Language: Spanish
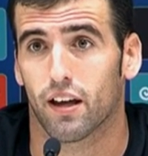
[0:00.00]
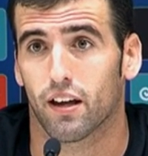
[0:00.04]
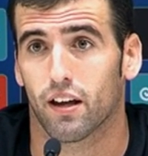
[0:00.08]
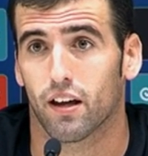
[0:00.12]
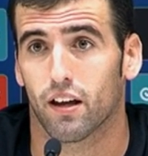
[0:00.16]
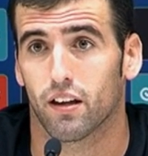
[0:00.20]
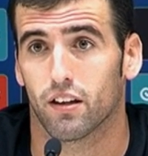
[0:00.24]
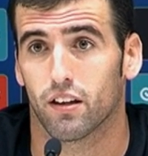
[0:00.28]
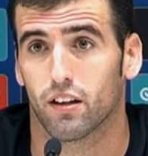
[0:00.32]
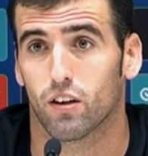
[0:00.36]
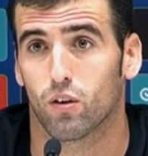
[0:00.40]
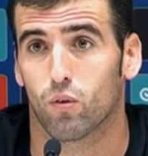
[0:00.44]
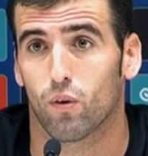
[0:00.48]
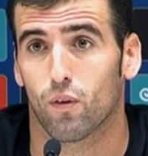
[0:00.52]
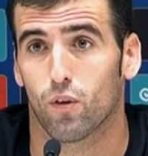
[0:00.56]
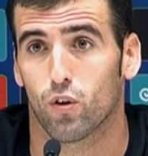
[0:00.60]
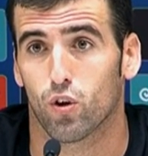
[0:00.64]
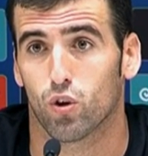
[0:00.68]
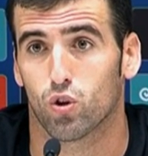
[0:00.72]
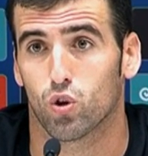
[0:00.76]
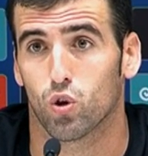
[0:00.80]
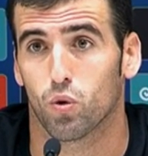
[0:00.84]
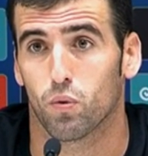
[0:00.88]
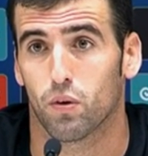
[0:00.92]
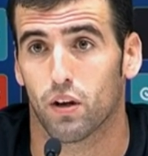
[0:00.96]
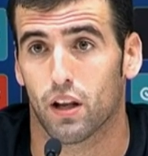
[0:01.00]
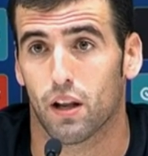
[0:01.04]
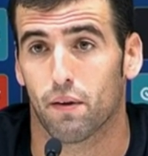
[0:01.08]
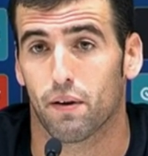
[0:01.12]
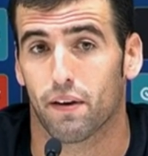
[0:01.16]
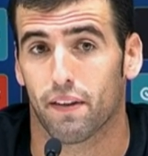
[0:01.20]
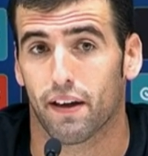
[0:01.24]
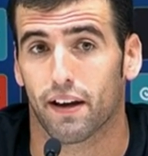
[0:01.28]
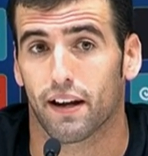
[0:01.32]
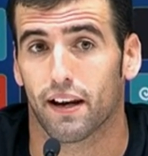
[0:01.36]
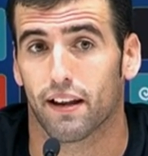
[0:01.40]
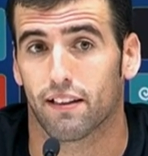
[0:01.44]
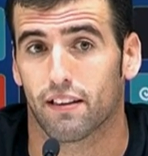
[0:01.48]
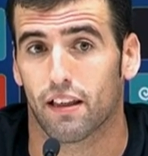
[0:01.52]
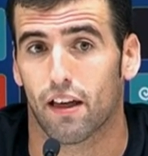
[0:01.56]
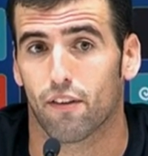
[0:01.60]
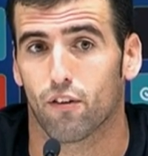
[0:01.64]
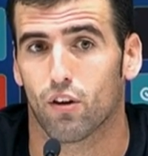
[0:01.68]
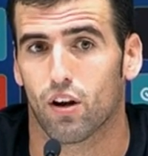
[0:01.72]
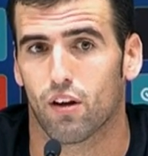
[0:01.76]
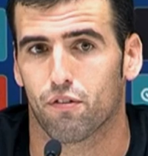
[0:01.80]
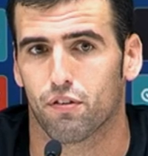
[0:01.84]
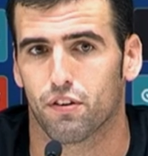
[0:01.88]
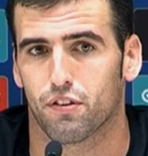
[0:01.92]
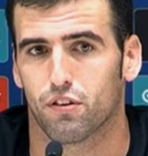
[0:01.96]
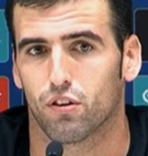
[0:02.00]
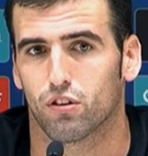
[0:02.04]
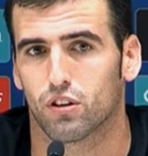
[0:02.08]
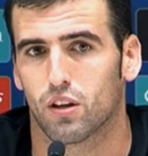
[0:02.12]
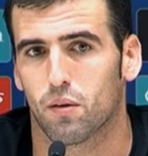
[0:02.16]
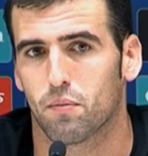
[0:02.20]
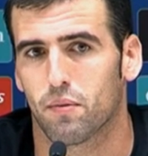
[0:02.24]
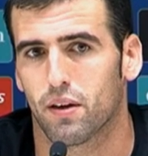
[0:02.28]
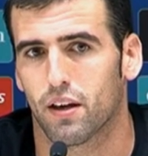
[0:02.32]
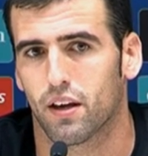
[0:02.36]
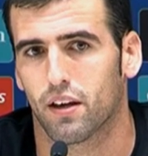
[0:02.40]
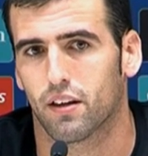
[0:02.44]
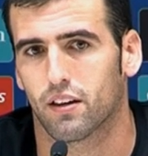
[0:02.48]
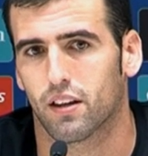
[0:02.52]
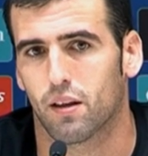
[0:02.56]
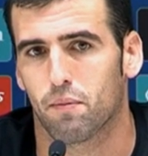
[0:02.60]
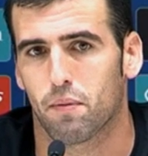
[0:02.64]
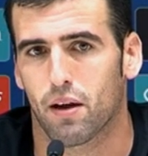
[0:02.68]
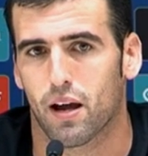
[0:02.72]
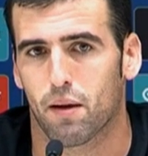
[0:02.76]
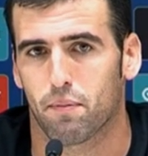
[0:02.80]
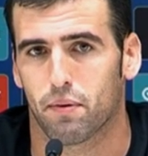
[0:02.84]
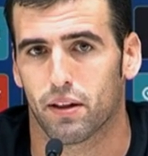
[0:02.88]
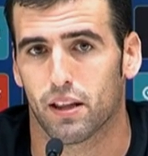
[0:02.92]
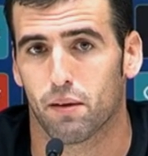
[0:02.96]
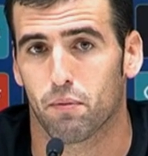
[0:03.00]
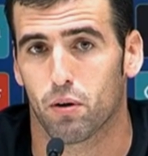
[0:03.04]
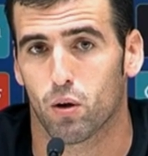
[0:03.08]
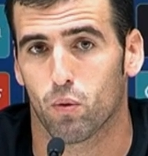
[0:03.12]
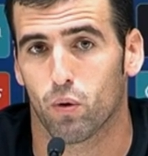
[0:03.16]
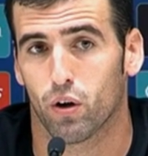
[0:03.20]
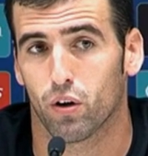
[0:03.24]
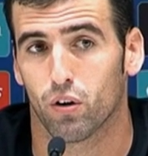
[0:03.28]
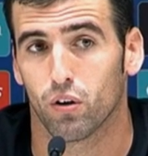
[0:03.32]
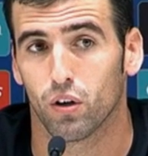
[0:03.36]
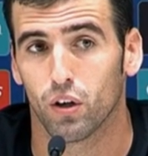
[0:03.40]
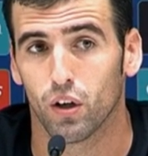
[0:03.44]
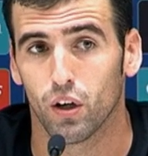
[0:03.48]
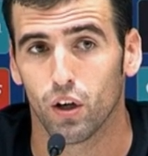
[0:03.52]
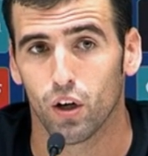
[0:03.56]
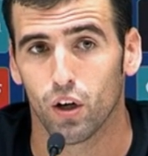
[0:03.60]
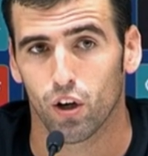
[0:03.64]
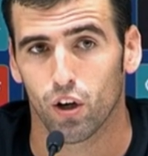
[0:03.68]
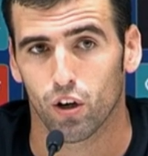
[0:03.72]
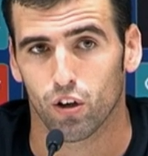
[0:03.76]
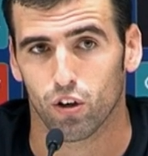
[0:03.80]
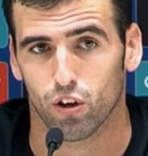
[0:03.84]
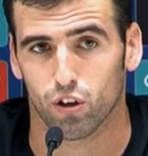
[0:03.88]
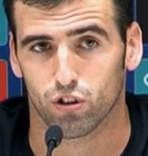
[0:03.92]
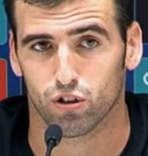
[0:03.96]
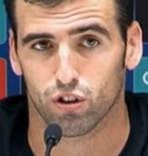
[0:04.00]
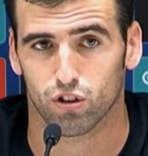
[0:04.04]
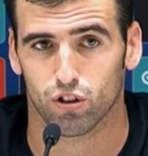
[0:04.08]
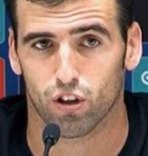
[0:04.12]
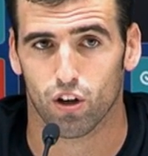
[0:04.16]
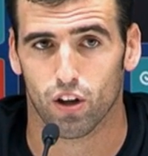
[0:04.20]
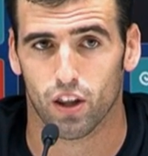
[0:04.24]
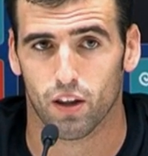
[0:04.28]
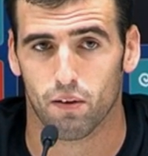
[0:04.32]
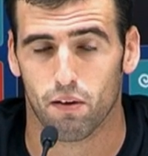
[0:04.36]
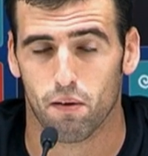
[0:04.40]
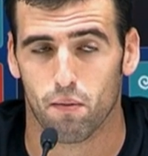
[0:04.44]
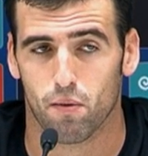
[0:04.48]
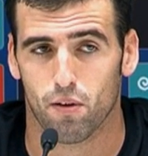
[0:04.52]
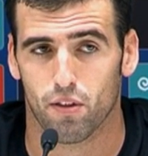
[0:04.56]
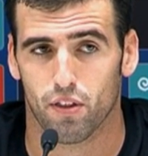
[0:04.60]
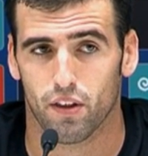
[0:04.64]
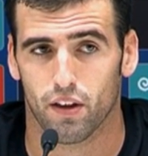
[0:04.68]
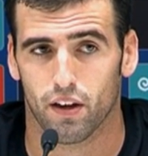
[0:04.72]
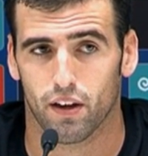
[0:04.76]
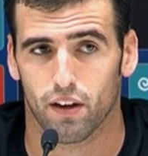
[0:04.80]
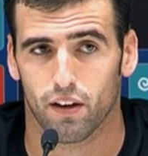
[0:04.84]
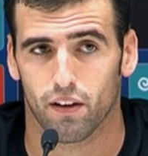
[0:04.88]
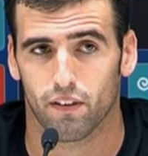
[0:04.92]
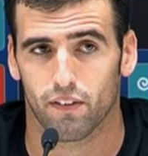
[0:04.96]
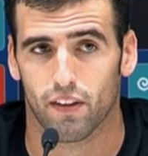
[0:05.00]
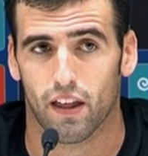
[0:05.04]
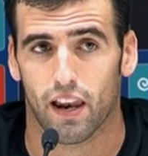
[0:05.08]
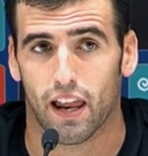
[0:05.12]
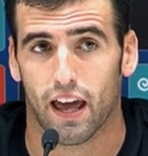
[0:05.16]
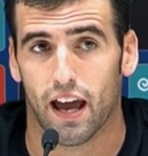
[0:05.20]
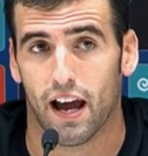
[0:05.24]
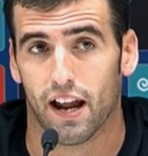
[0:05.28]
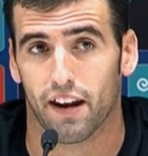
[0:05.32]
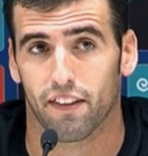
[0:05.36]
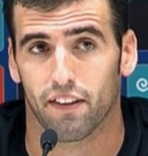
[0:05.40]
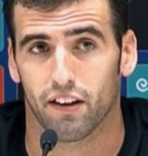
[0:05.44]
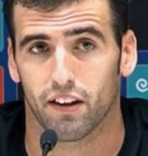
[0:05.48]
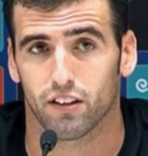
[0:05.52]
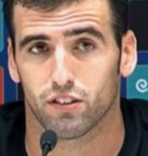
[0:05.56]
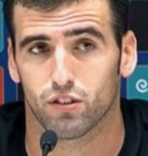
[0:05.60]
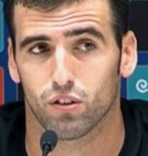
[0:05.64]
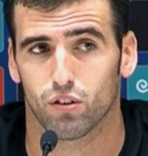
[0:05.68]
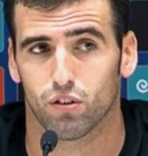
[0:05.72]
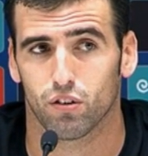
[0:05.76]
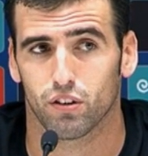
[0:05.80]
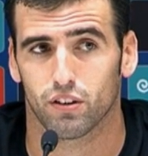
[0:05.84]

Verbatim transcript: ¿eh? Allí cuando yo estuve, la verdad que el estadio y la afición también, también aprieta, pero bueno, nosotros nos debemos de, alejar de eso, ¿no?